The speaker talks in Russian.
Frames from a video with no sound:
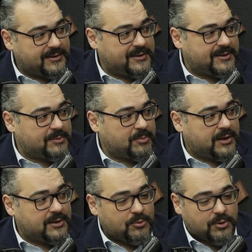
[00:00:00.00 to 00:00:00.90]
где
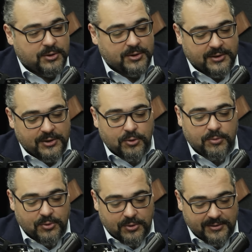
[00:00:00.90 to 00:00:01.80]
располагается город э,
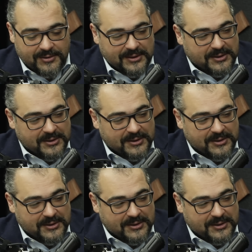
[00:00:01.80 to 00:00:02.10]
Йонбён,